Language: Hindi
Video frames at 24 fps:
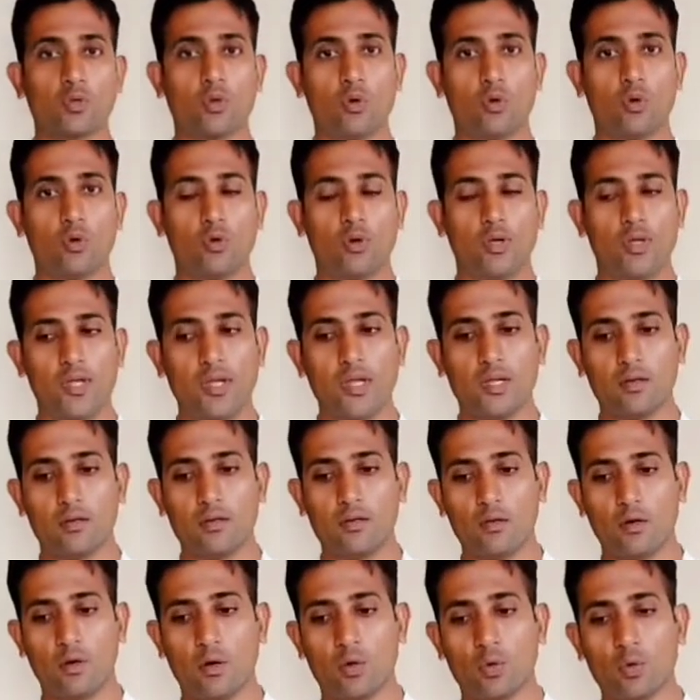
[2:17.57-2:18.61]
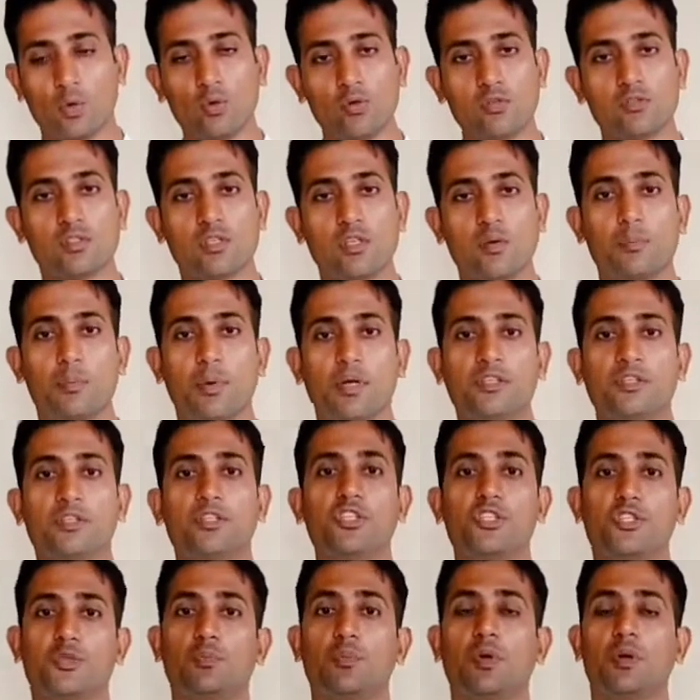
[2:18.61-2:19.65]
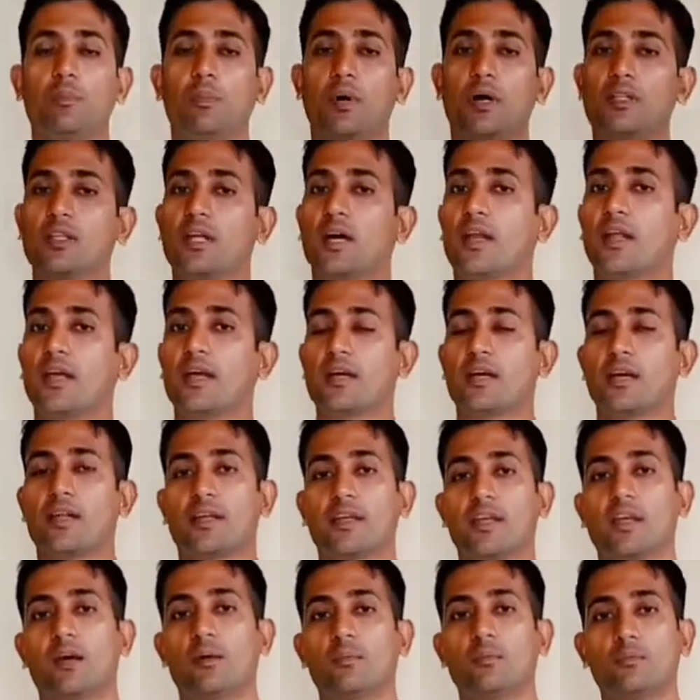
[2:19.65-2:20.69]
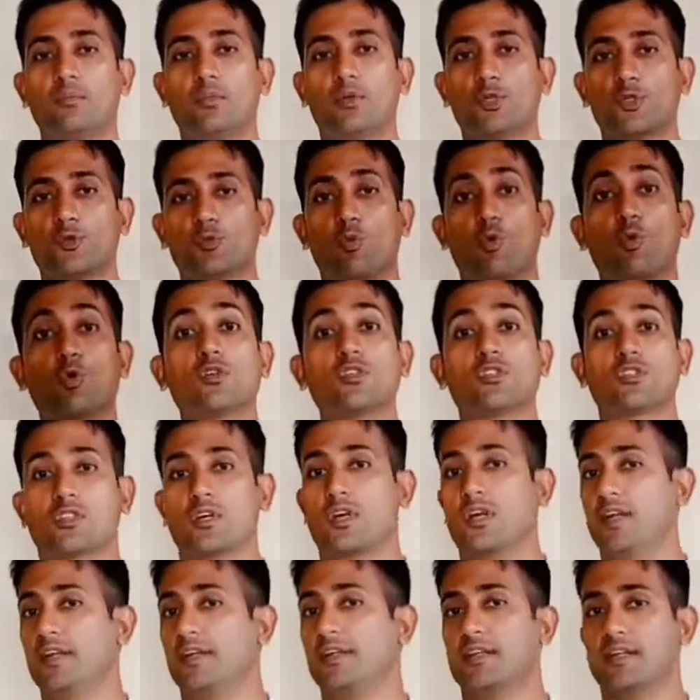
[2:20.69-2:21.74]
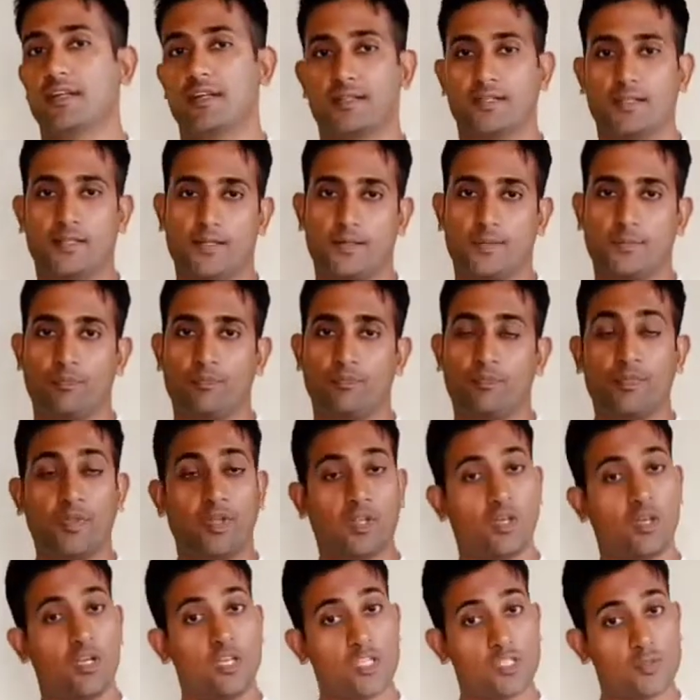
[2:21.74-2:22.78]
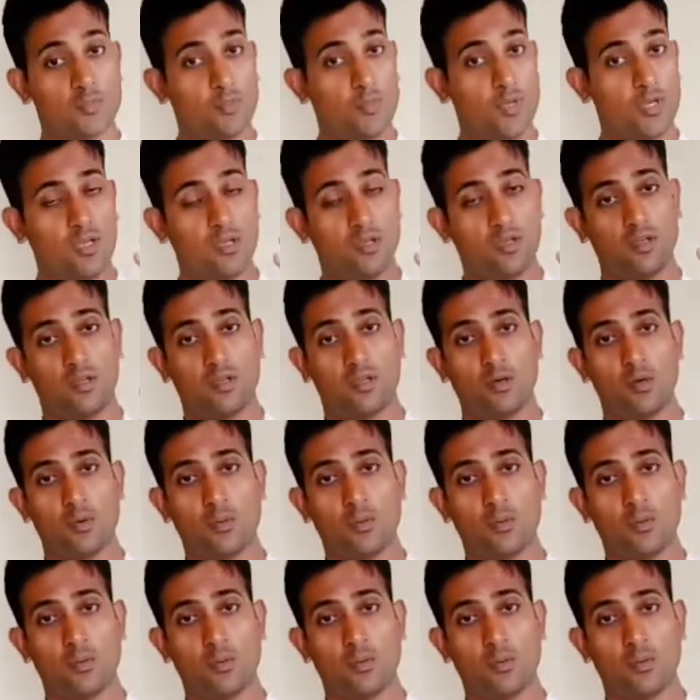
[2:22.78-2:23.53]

तो एक रूल्स की बंदिश में बांधा रह कर के हम स्पोर्ट्स कराटे करते हैं इसमें